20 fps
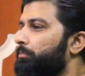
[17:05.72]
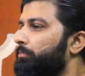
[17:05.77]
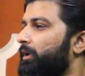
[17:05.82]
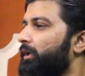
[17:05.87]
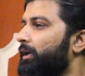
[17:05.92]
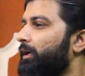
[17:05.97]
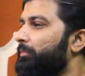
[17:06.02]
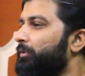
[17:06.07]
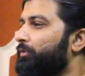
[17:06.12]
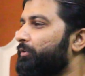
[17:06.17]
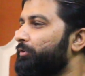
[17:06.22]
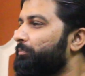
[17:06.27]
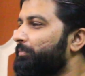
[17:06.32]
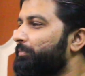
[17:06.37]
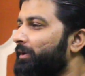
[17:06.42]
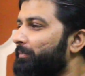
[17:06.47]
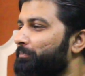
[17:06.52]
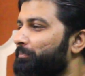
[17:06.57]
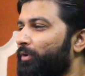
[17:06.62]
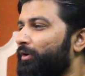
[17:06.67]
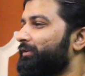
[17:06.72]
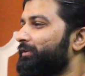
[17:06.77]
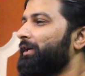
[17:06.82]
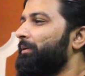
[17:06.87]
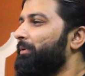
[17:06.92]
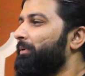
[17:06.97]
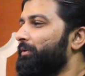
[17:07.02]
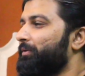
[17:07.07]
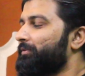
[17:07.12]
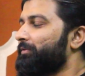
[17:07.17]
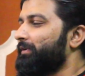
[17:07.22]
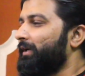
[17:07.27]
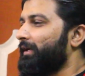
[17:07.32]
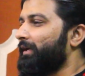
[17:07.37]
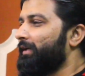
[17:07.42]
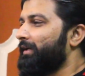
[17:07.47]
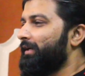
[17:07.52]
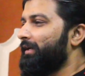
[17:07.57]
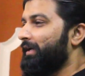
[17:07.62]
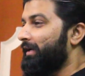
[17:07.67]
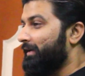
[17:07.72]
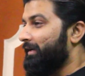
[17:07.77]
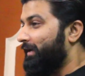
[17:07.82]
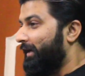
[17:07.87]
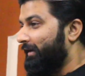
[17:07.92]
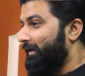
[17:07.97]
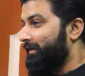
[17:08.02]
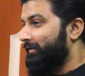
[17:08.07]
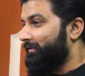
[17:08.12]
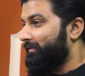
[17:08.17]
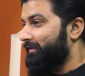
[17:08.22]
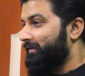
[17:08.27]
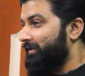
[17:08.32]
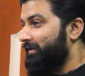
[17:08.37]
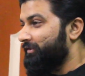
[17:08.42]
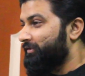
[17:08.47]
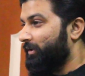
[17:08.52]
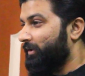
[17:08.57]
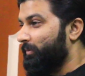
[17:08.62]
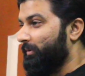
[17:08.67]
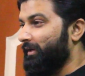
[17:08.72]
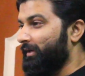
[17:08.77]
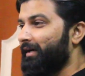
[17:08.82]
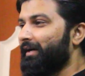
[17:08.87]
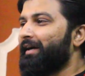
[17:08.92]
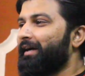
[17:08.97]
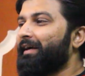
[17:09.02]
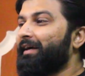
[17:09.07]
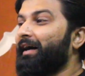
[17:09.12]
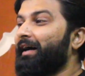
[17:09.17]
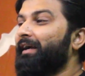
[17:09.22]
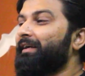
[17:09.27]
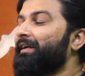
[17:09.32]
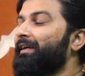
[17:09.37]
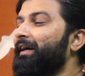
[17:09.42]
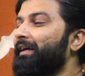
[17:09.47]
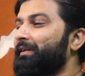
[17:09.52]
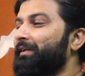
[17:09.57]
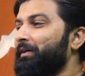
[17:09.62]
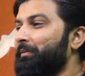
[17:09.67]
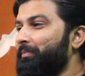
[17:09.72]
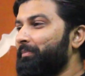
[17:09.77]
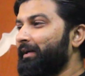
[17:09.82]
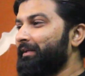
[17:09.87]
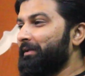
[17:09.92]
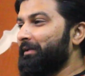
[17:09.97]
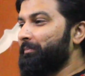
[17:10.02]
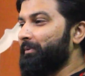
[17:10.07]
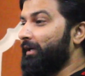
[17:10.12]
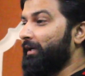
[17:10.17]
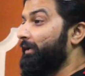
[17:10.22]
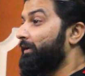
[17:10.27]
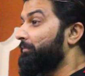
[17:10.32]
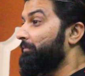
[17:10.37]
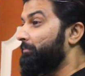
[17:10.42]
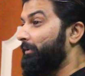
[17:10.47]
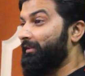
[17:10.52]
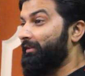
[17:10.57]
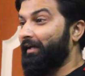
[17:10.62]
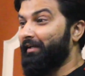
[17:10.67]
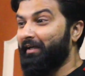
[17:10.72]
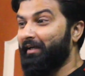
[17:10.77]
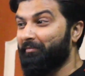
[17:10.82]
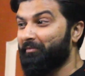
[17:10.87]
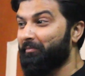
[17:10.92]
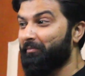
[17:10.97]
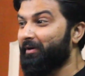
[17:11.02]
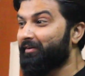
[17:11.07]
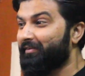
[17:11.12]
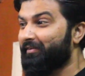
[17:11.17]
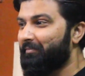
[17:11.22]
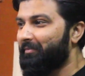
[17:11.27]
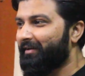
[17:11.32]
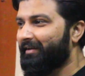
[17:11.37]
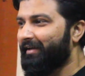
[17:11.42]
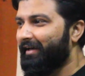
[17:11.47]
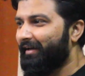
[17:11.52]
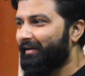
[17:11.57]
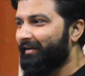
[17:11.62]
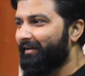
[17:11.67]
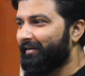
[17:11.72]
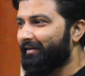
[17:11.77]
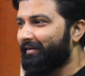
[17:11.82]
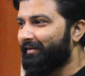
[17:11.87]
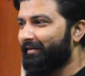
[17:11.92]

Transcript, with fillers: मेरा भी खुद पर पुख्ता भरोसा है कहा ऐसे ही नहीं जाऊँगा घाट घाट का पानी पिया है बताइए आपके बक्से में क्या है